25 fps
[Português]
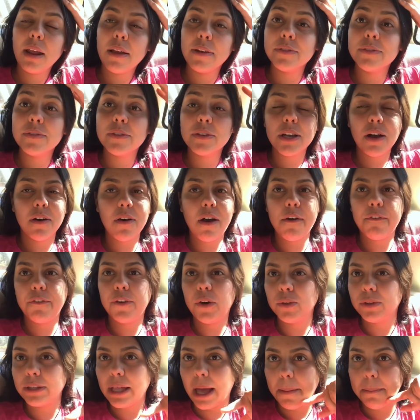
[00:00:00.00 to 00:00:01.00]
Só vai
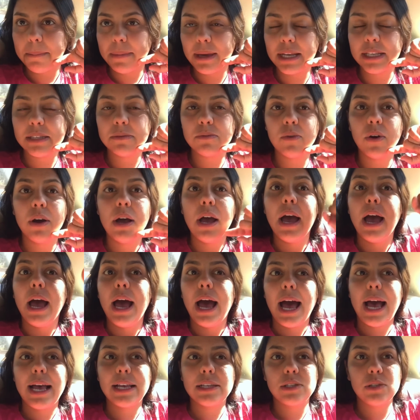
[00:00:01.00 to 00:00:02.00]
faltar mesmo
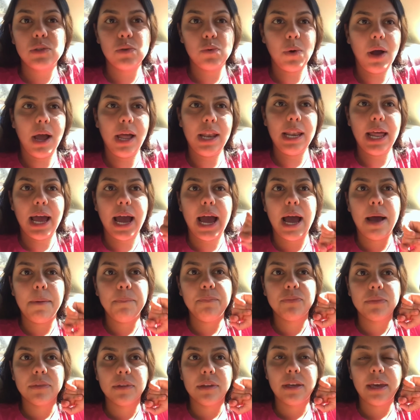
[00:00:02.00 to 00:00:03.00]
assoalhar,
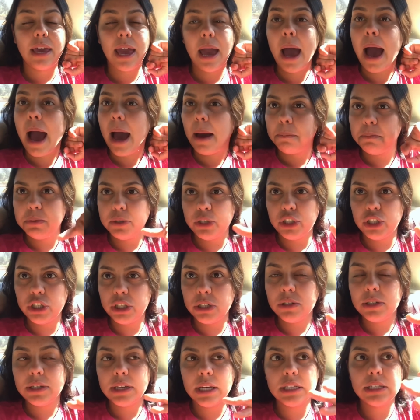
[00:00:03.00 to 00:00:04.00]
que é
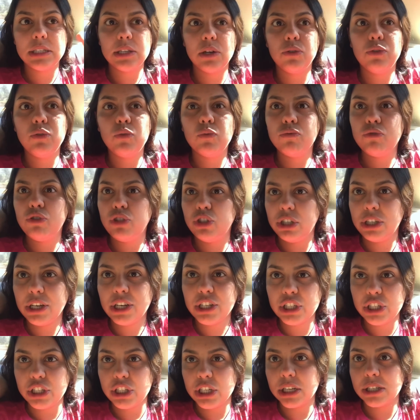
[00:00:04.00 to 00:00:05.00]
rapidinho, questão de um dia
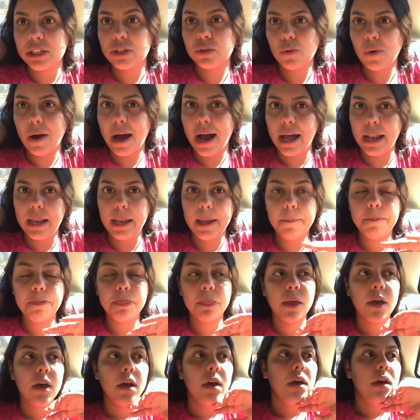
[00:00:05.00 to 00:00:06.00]
a gente assoalha.
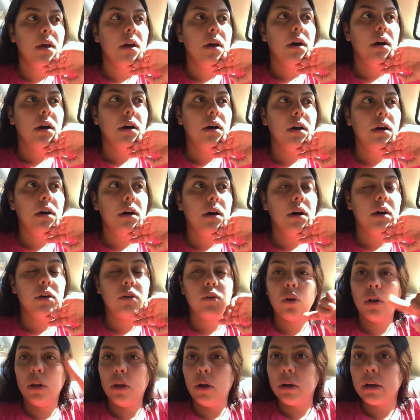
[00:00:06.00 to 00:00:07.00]
Ah,
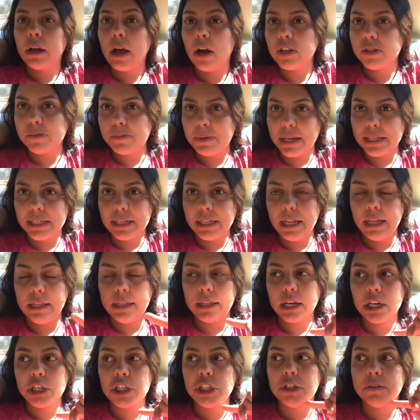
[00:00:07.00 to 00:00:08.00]
colocar os
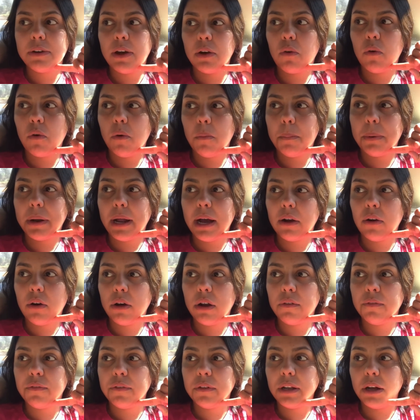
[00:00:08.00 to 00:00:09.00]
brasilites que a gente vai comprar
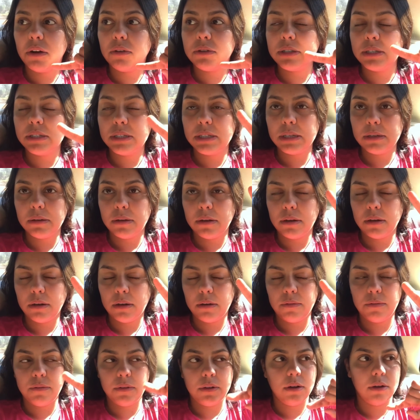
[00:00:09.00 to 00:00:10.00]
agora final de,
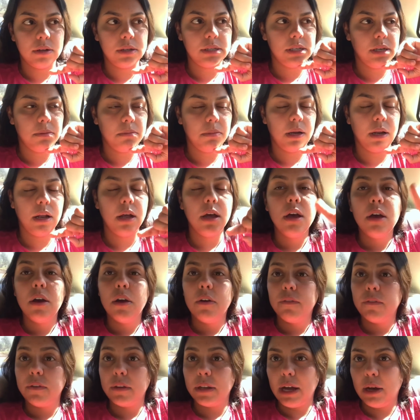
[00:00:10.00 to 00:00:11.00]
uh, final de semana,
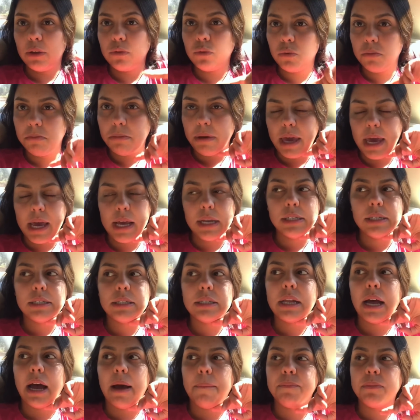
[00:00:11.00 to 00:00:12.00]
final do mês,
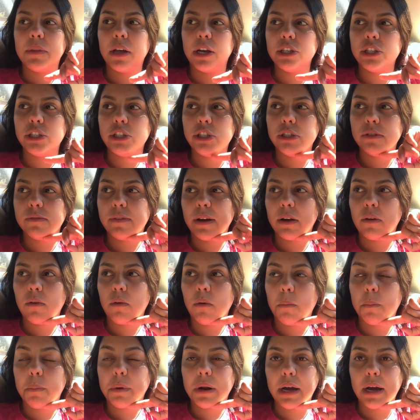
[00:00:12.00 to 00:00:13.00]
tá? A gente vai
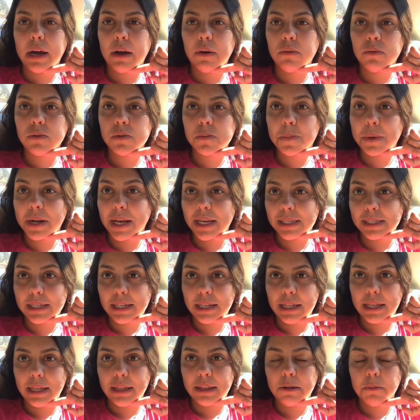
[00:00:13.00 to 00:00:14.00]
comprar os
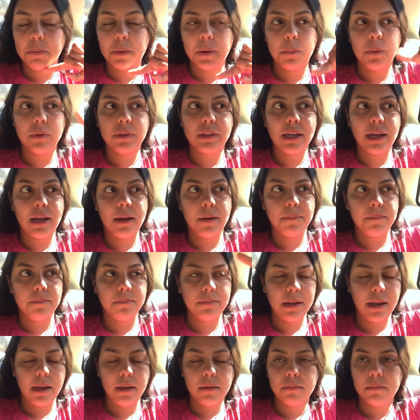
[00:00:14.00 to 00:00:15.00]
brasilites para botar,
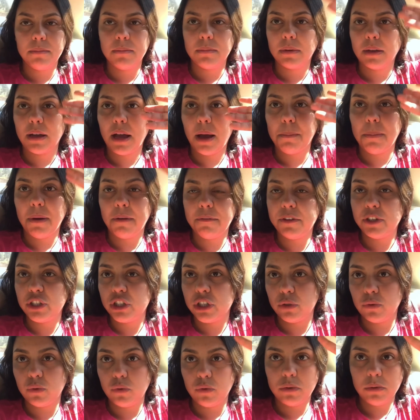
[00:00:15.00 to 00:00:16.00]
né? Acabar
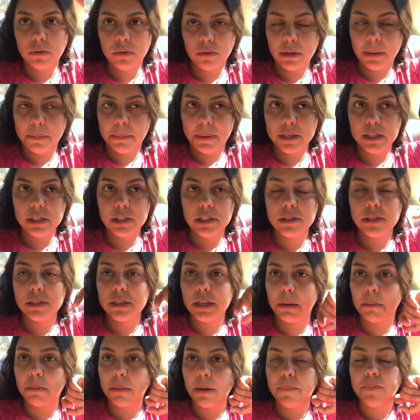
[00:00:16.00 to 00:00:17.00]
fechando tudo na parte de
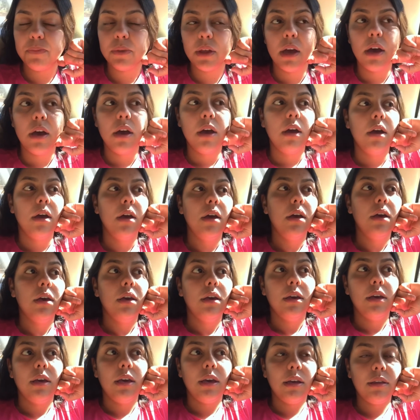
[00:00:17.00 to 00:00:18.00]
cima.
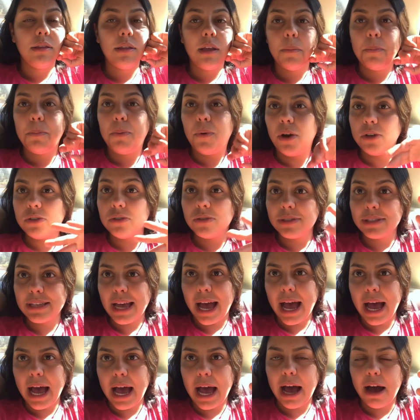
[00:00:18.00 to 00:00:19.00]
E depois o
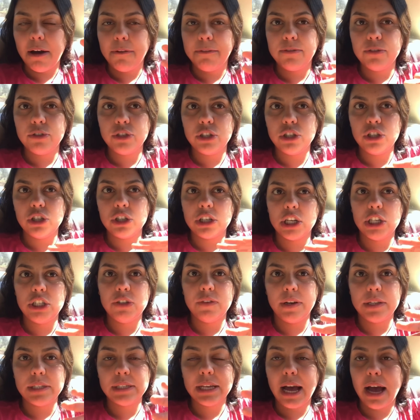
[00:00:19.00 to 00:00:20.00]
sarrafo, gente que a gente
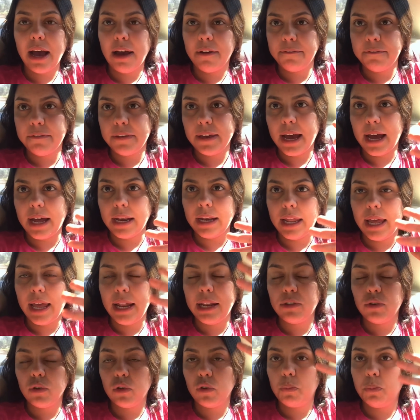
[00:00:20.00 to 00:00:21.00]
vai sarrafiar, né?
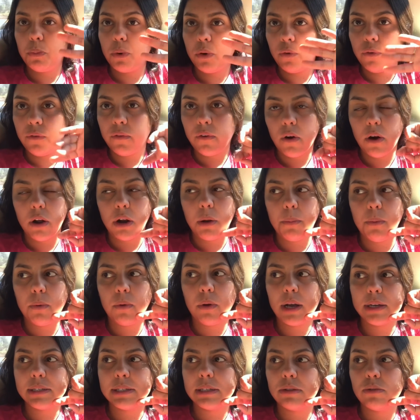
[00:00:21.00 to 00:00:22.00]
Ele todo por fora por
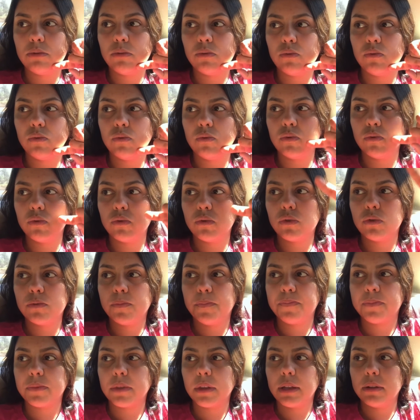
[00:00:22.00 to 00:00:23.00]
causa dos...
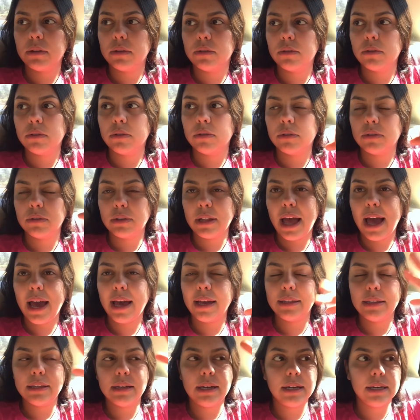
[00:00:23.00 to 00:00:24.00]

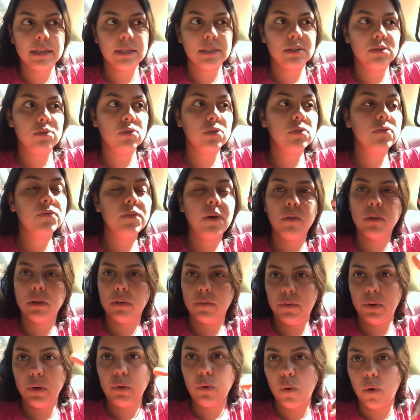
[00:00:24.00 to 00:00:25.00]
Ai, das, dos vão que
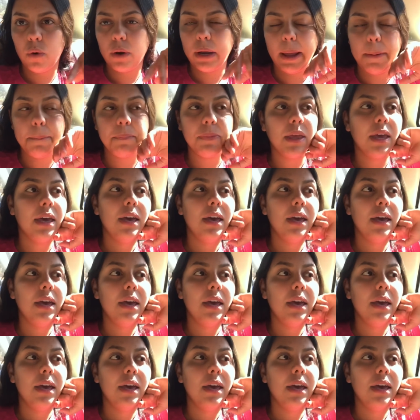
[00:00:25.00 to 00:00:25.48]
ficou, né?